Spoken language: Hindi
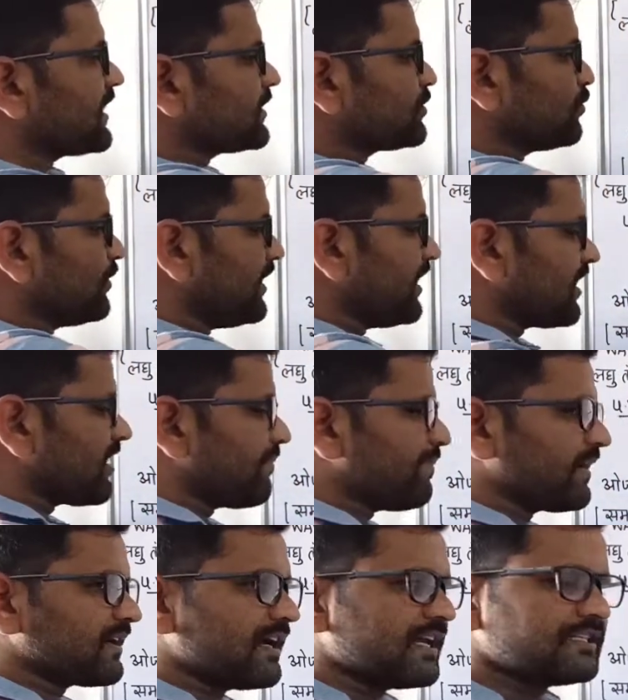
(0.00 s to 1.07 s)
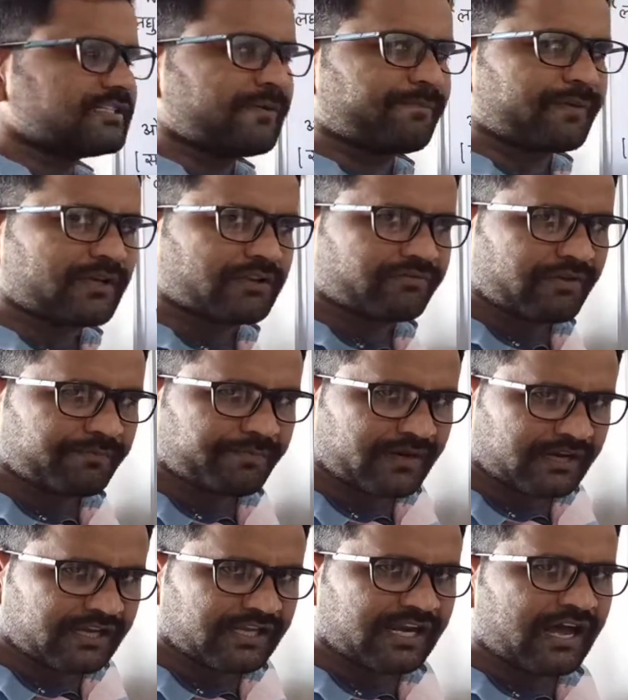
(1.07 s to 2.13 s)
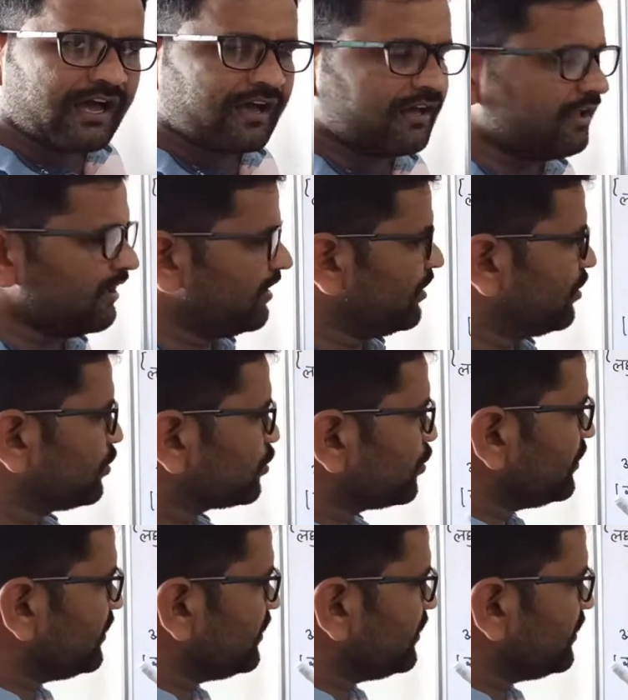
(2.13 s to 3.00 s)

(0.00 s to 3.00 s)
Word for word: कि सूर्य का प्रकाश जब पृथ्वी पर गिरा तो